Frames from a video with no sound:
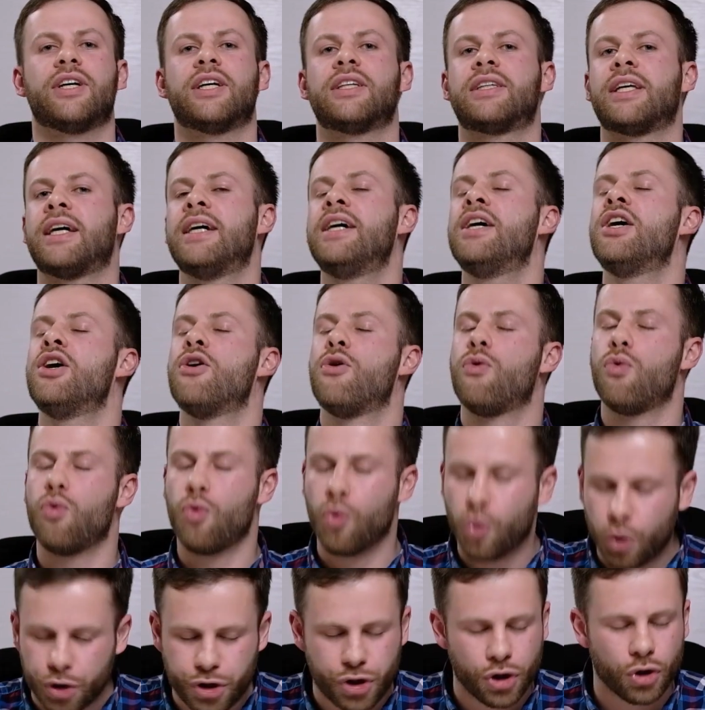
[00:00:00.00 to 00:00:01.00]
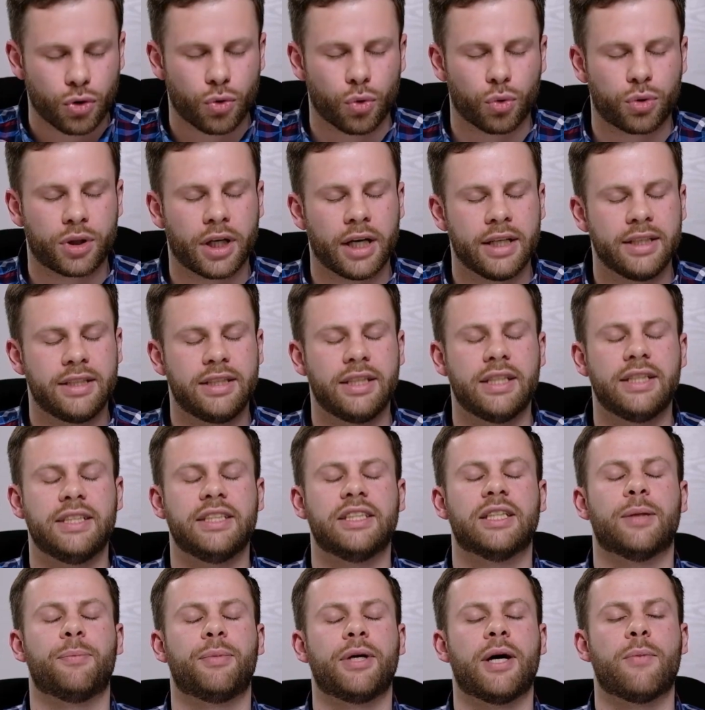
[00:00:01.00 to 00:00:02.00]
Это очень крутая
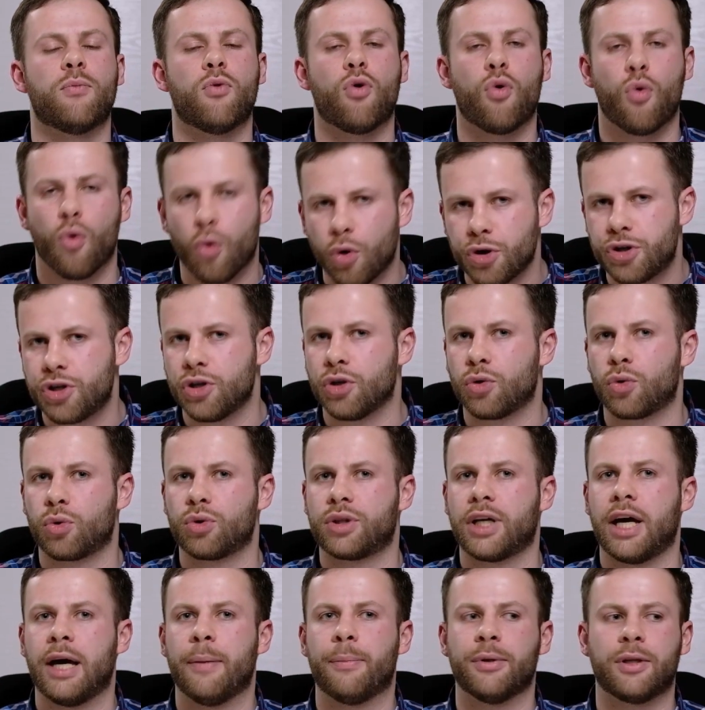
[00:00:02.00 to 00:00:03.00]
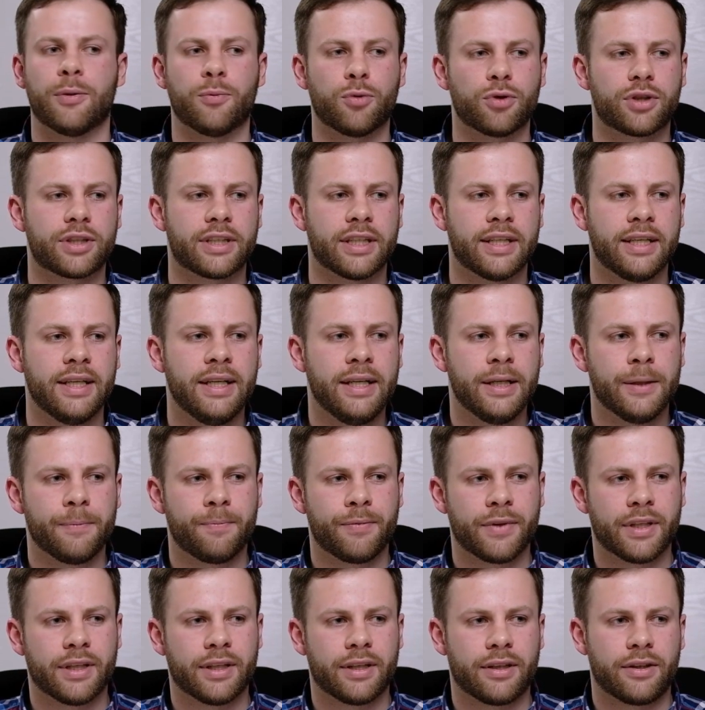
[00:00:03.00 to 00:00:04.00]
середина, прям очень крутая, потому что,
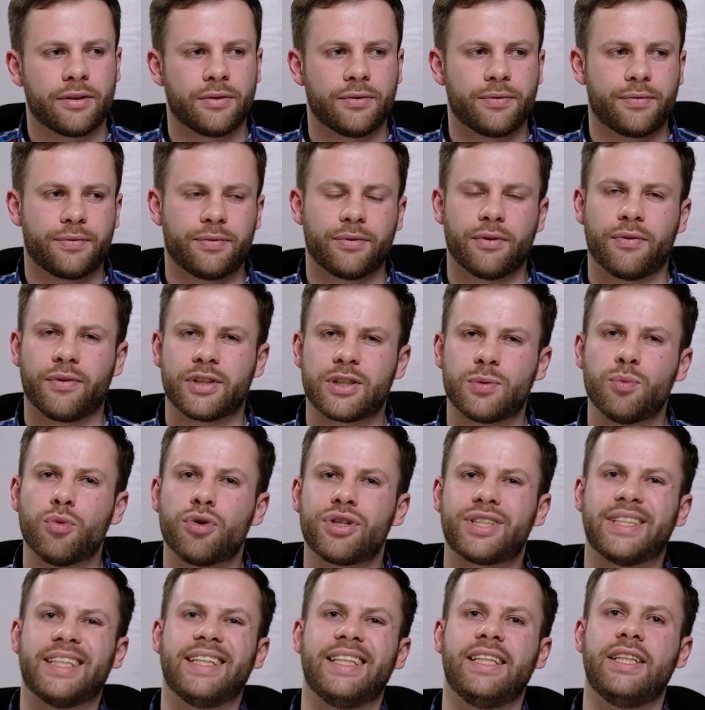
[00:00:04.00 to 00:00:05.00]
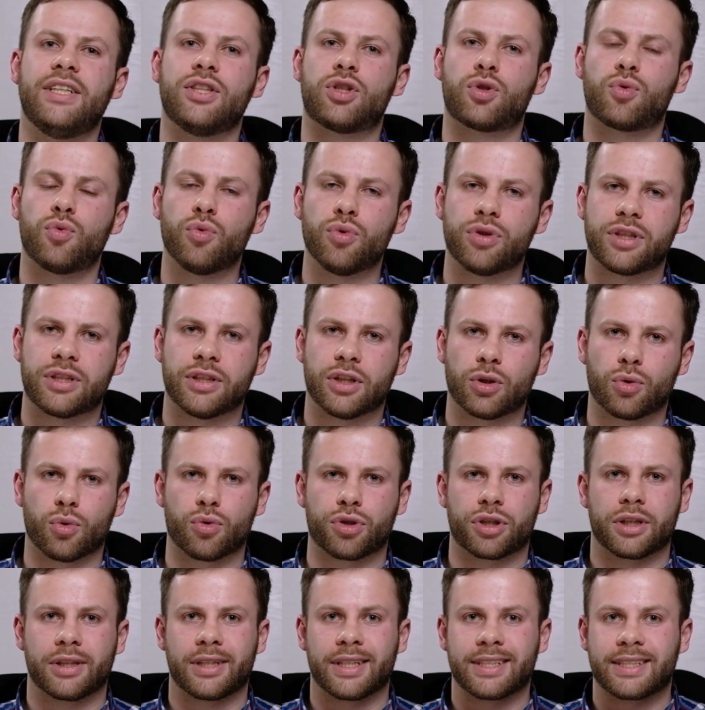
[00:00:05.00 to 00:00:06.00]
а, возможно, и искусно
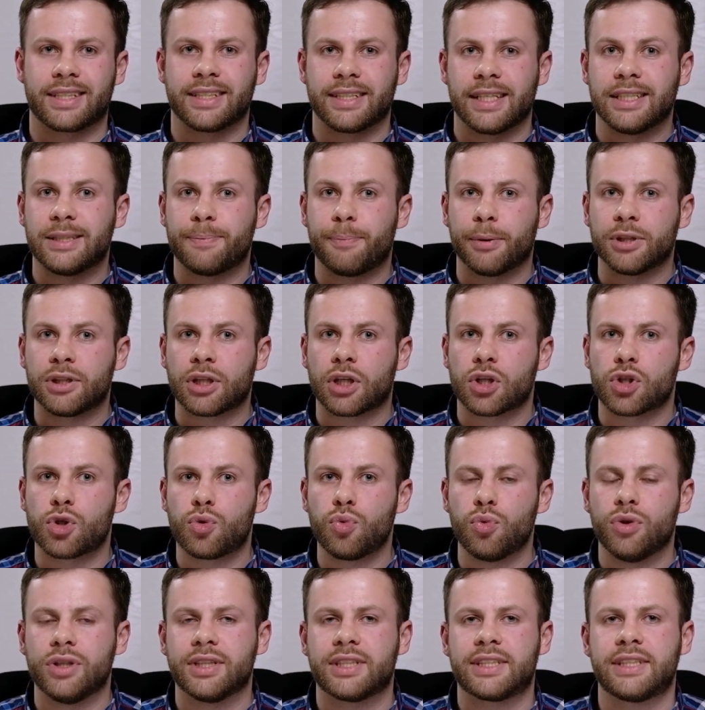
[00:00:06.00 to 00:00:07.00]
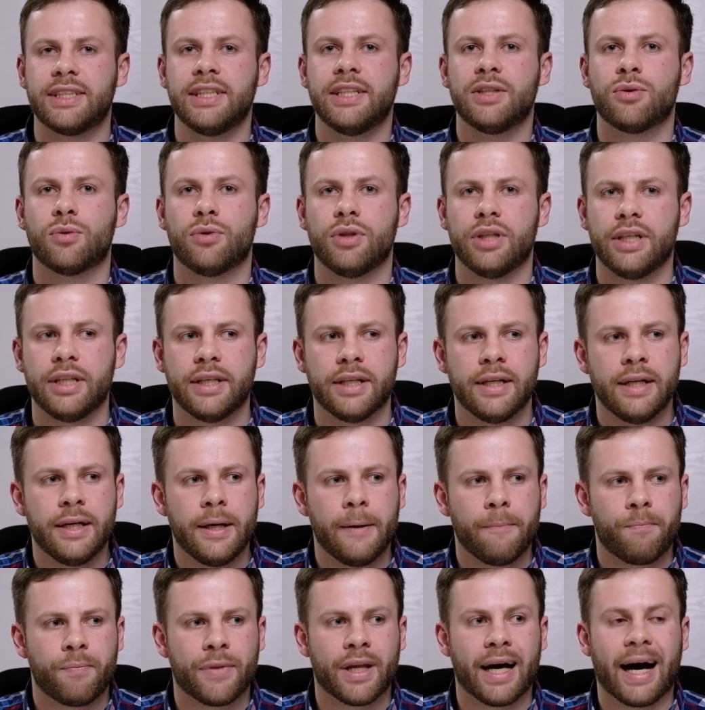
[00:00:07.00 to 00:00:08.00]
тоже, так сказать, подраздули сцену, и
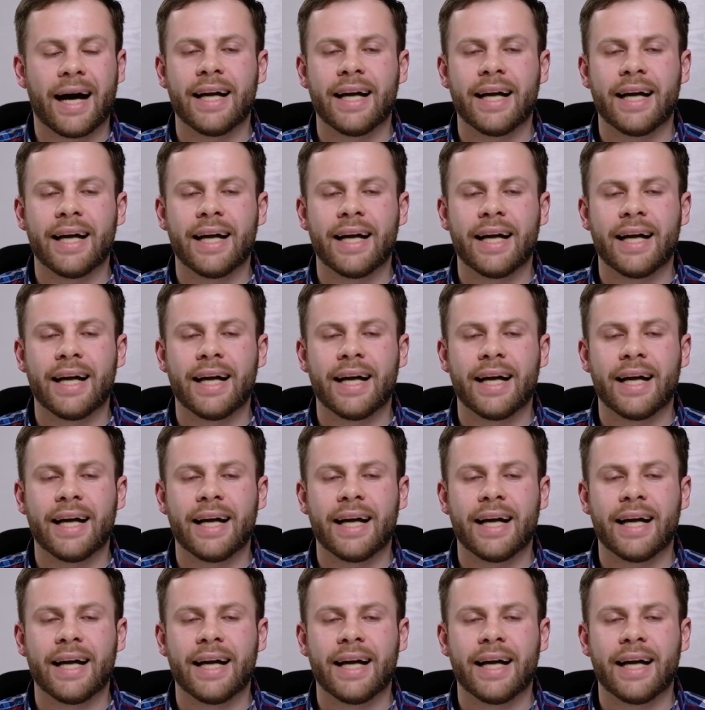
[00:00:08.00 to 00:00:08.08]
а,